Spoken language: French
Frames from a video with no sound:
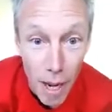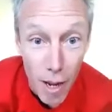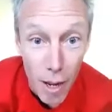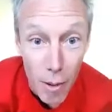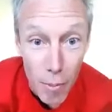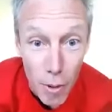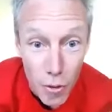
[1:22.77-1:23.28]

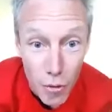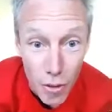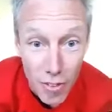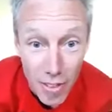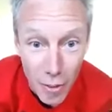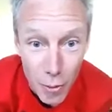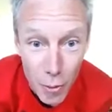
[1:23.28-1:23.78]
Eh ben,
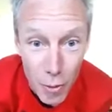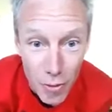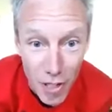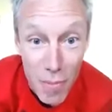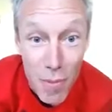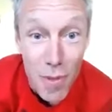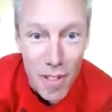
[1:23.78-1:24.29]
bonne chance à
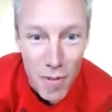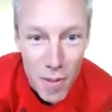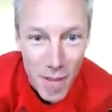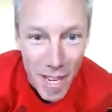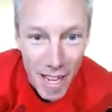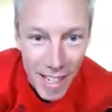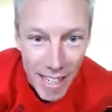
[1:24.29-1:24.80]
tous,
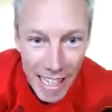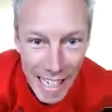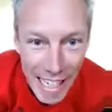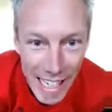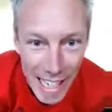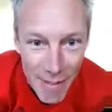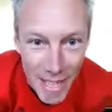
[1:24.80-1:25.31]
amusez-vous
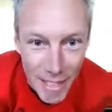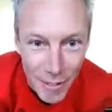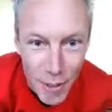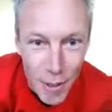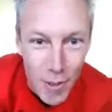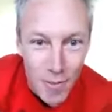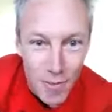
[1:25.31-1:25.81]
bien et à
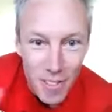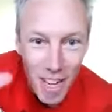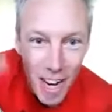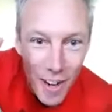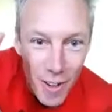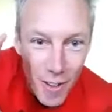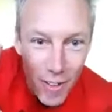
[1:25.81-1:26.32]

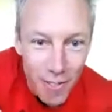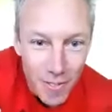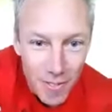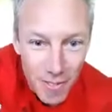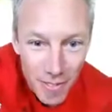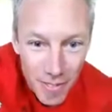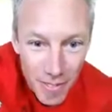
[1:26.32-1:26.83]
bientôt.
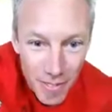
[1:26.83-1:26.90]
Ciao